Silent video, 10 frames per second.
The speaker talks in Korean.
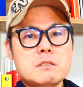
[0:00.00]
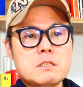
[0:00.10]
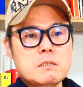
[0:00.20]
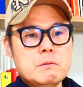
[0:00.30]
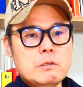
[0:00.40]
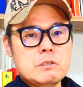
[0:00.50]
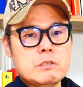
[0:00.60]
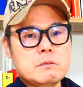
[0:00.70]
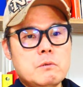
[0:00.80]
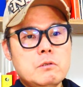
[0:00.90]
지금 어
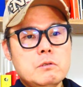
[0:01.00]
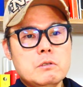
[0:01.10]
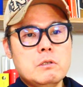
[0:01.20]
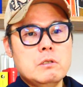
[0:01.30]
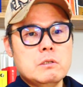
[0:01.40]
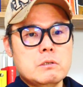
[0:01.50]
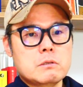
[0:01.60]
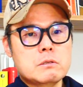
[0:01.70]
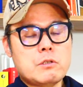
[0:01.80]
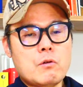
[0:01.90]
지금 어
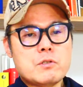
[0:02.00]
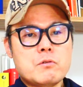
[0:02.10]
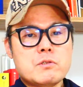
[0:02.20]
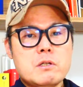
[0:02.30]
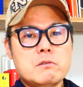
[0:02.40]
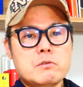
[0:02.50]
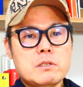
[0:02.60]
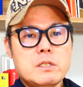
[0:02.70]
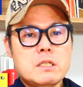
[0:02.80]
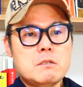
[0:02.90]
그 경제 성장으로
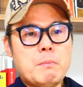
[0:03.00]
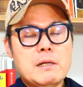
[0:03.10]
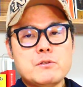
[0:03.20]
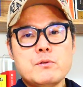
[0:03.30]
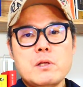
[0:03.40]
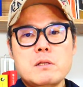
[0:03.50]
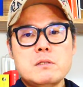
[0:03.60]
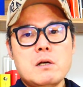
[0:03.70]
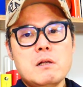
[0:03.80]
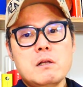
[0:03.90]
상당히 좀발전되어 있는
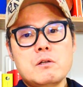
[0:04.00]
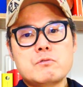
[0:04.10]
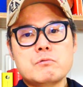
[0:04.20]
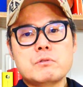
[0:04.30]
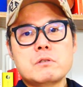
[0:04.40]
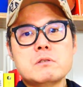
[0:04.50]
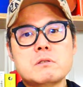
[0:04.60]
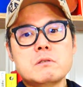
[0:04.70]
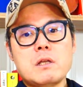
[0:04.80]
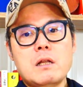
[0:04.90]
상황을 가지고 글을
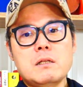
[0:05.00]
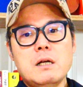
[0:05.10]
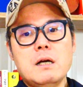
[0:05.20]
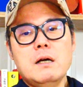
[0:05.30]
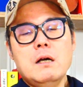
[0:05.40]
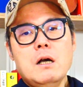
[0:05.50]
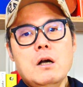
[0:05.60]
쓰는 게 아니라